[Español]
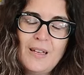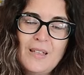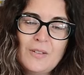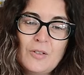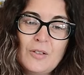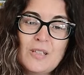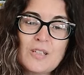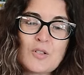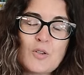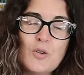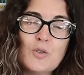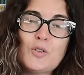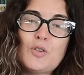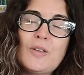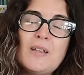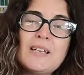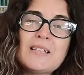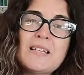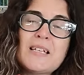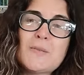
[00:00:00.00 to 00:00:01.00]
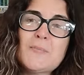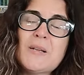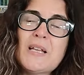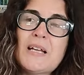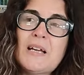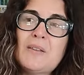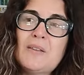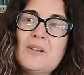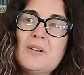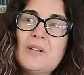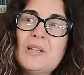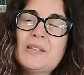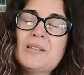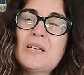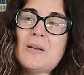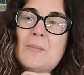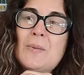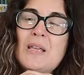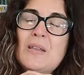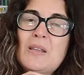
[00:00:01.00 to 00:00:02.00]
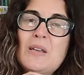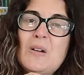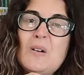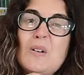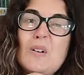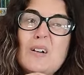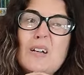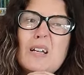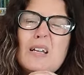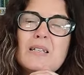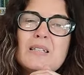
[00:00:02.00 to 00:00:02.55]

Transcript: Entonces, con toda esa explicación entre medio,